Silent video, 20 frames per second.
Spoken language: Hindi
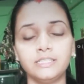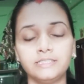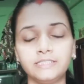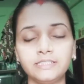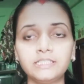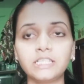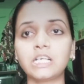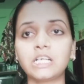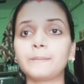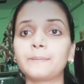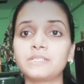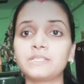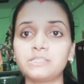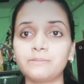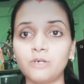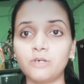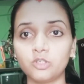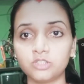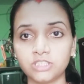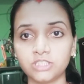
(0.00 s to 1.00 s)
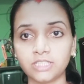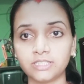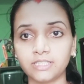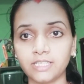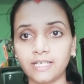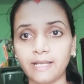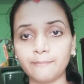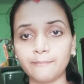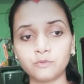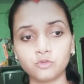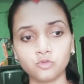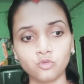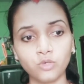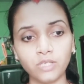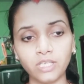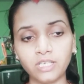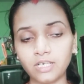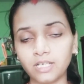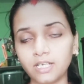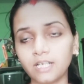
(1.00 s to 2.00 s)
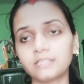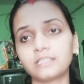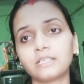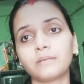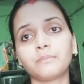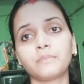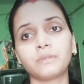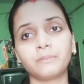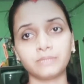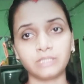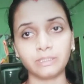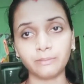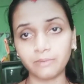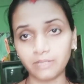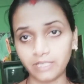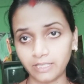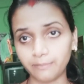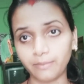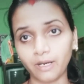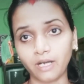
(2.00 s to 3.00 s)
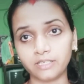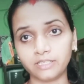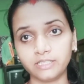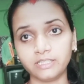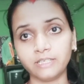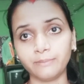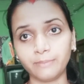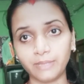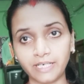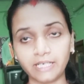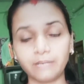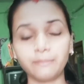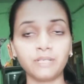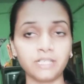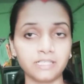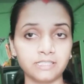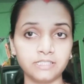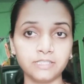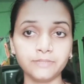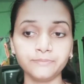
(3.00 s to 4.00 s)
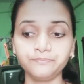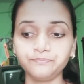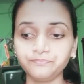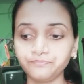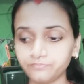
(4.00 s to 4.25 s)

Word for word: जितना कपड़ा जमा होता जाता है आप उसको एक अलग मतलब एक बाल्टी या बकेट में रखिए